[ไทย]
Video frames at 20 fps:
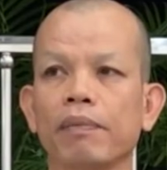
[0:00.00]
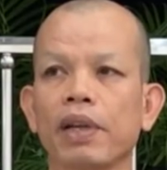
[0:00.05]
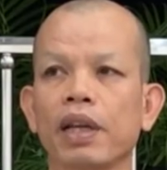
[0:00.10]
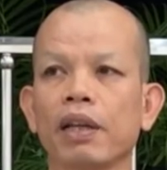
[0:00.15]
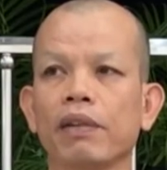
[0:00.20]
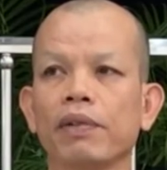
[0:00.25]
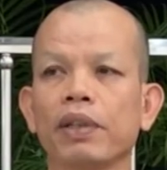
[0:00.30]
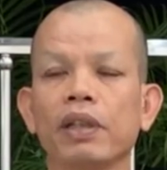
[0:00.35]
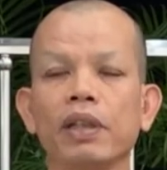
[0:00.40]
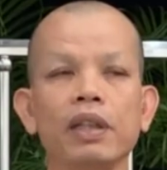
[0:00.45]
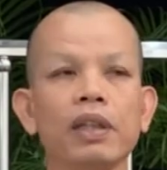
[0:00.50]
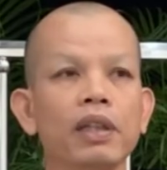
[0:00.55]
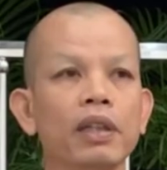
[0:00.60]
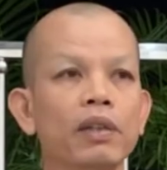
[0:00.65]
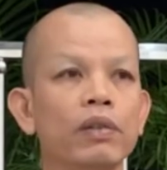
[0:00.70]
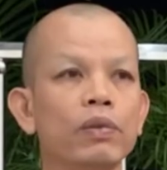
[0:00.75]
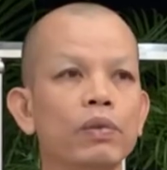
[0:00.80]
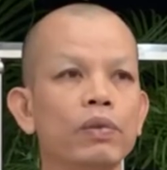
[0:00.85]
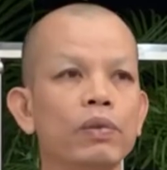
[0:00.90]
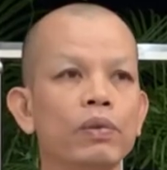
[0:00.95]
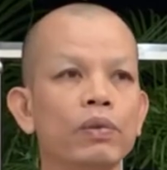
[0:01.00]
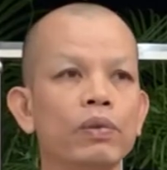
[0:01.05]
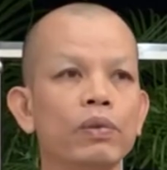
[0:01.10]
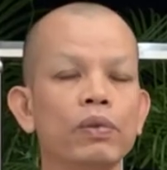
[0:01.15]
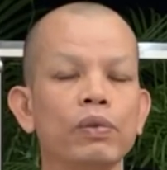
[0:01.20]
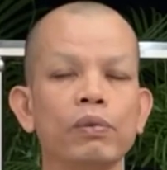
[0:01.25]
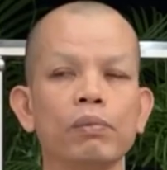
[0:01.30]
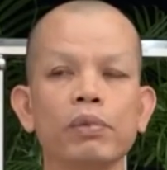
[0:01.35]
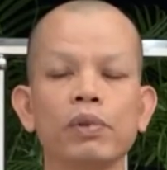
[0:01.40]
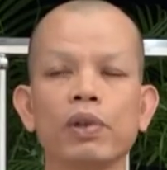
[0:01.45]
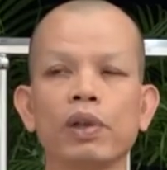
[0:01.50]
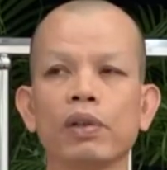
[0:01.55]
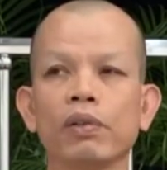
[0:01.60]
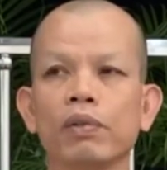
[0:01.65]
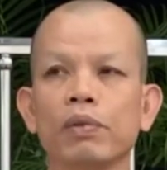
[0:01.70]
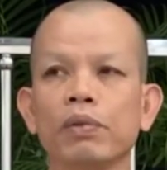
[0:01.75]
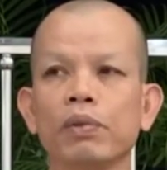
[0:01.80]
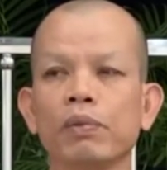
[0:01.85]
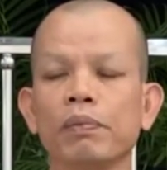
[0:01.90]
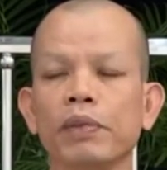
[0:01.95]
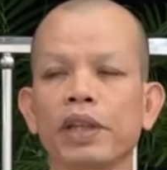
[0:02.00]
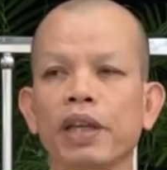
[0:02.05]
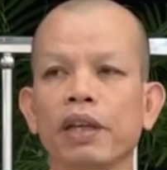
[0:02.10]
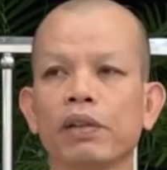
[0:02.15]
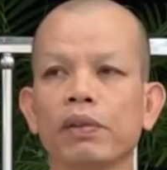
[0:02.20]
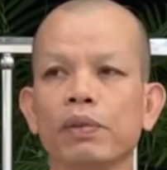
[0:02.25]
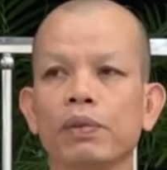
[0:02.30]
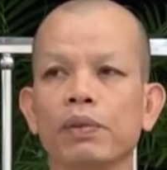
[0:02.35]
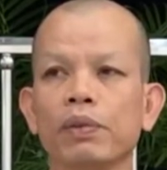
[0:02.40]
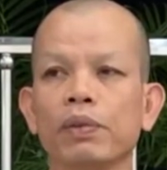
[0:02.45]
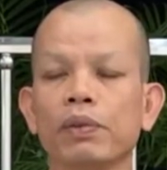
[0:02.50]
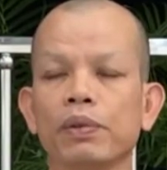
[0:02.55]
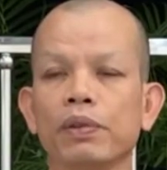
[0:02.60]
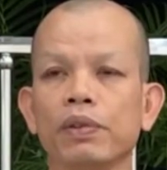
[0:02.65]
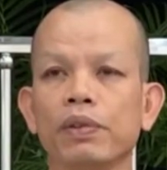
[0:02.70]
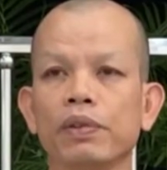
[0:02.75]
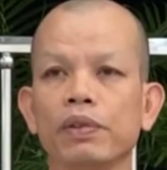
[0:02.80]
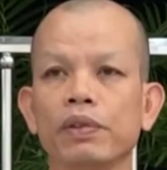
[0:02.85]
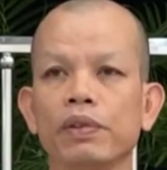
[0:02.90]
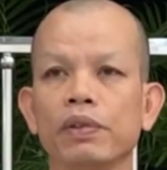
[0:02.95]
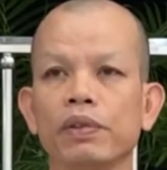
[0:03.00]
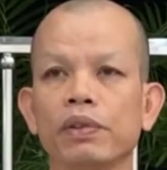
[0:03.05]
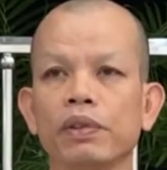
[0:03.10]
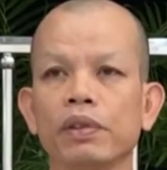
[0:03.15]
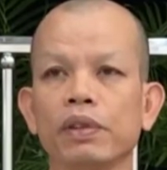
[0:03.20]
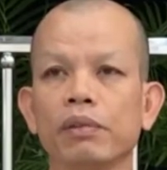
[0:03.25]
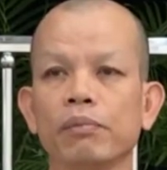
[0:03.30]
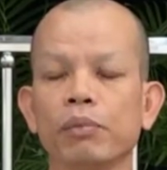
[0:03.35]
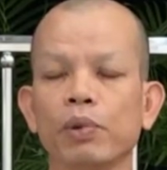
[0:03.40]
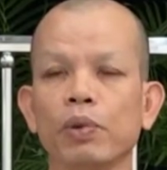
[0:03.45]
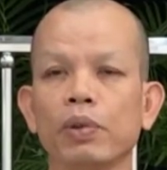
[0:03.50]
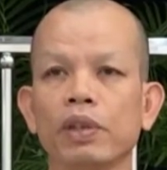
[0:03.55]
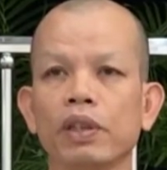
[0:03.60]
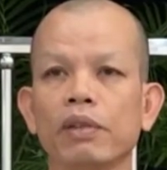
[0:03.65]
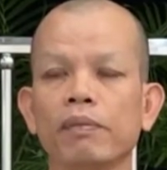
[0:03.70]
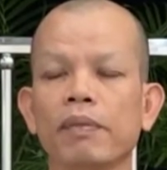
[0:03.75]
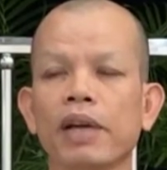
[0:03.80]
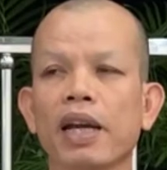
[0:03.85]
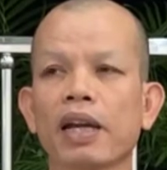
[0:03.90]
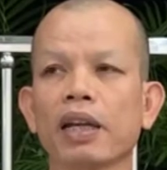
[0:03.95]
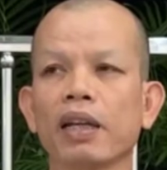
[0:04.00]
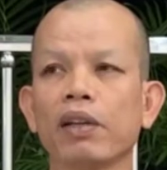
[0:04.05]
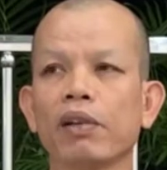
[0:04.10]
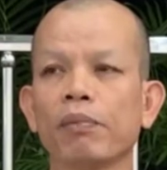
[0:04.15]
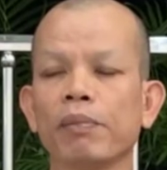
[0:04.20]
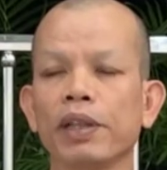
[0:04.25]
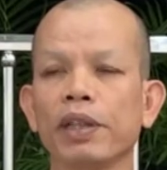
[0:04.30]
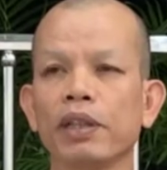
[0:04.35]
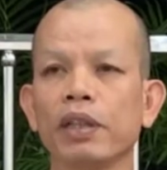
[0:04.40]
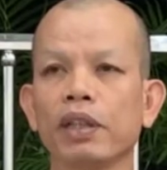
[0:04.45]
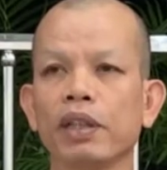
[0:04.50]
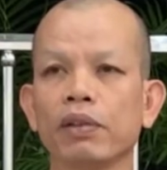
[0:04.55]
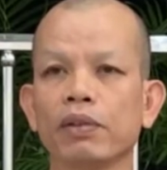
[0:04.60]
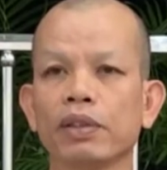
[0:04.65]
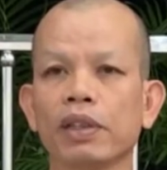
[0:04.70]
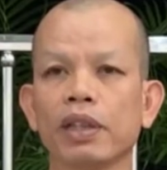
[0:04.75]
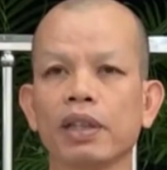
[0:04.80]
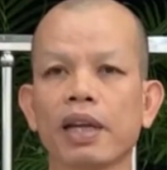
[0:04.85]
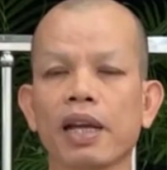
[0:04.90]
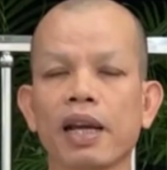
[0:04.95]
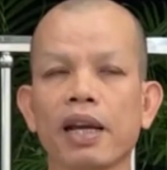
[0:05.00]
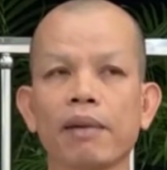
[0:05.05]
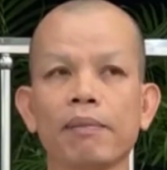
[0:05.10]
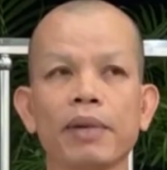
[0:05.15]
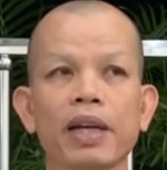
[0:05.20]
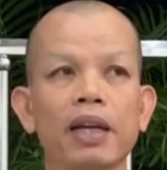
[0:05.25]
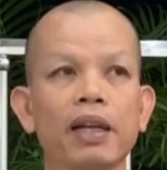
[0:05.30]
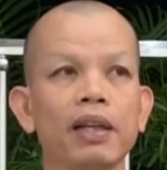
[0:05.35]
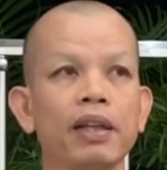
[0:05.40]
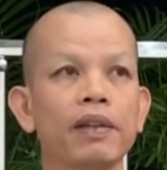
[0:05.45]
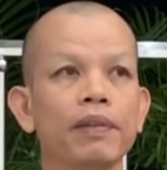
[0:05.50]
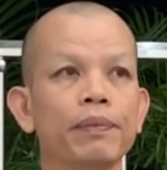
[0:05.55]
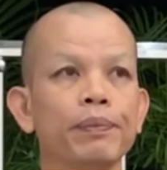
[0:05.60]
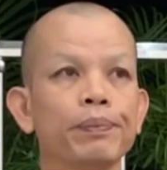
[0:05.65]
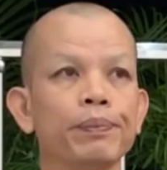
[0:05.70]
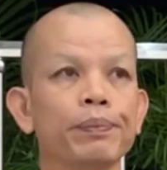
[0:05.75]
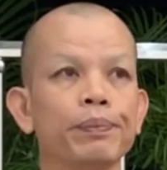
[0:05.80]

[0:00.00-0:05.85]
จำได้ว่านี่ลูกกูผัวกู เมียกู พูดขึ้นมากันเอาไปยึดเอาสัญญาบตร